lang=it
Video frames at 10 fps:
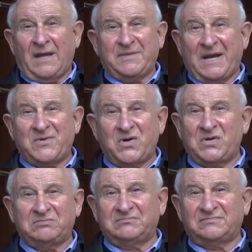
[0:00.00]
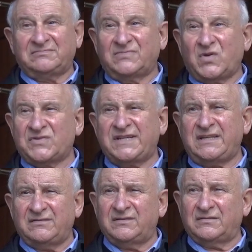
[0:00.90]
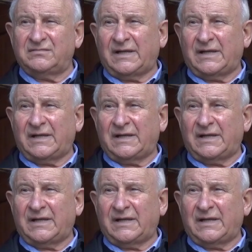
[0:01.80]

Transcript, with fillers: abbiamo mm, così